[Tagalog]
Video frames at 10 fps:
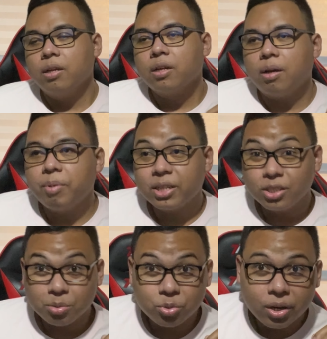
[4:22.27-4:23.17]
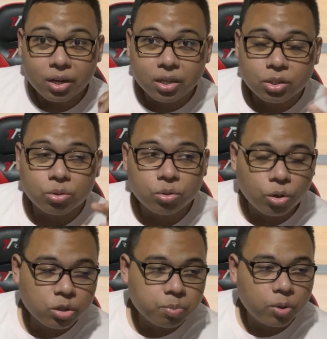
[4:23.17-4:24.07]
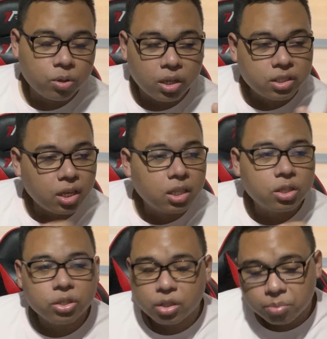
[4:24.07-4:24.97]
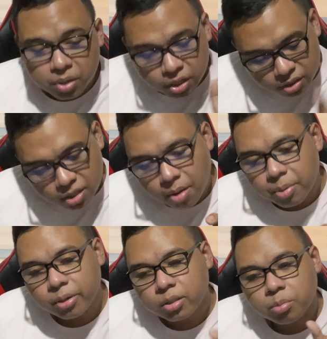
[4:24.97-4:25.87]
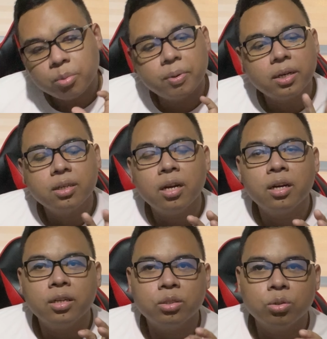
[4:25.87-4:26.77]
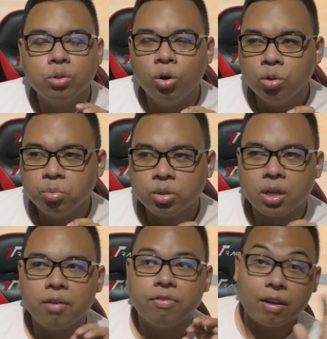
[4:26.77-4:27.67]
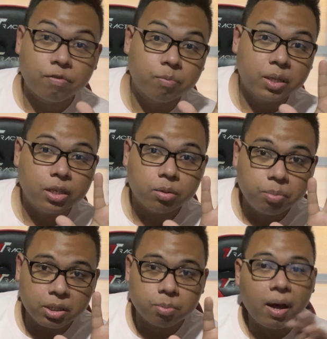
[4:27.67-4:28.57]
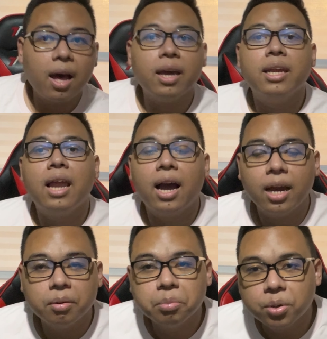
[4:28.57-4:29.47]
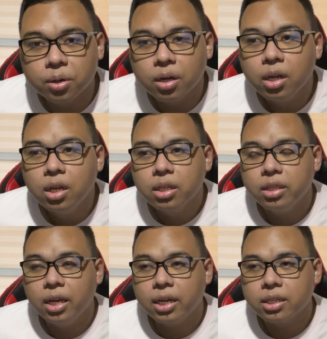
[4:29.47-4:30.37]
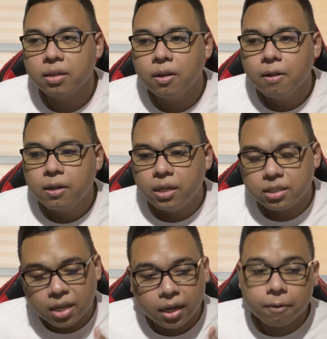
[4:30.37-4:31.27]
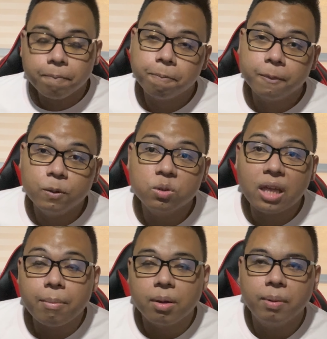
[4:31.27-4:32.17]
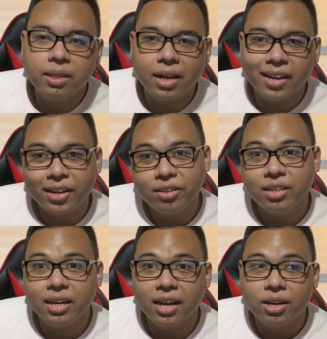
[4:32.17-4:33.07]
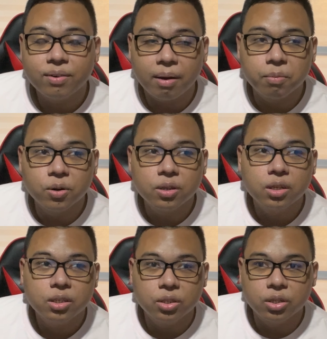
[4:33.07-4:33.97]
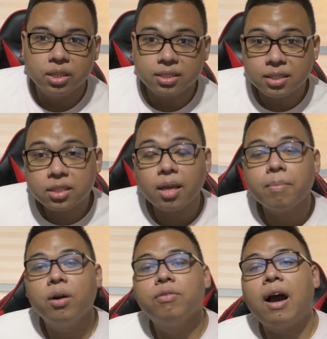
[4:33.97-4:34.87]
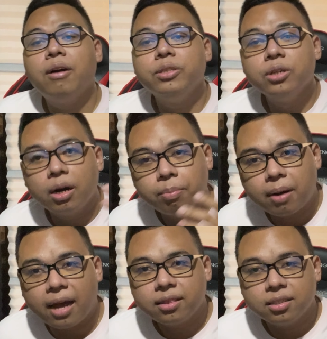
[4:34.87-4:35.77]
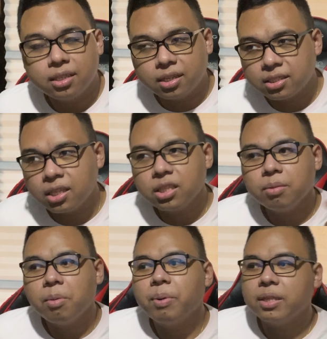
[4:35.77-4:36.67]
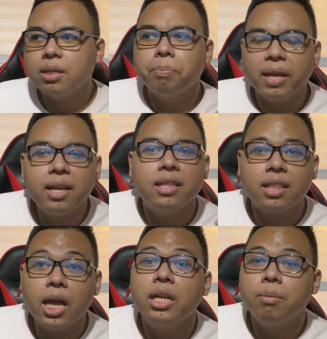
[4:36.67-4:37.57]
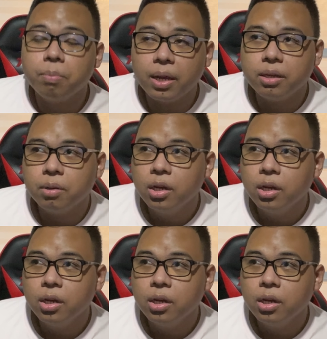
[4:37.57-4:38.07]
kapag hindi mo na-reach yung goals mo, let's say 30 minutes na pero hindi mo pa rin na-reach yung goal mo sa 5-minute piece, baka kailangan mong ding i-check kung tama ba talaga yung ginagawa mo. No, the system of how you are practicing. Kasi hindi naman pwedeng play lang tayo ng play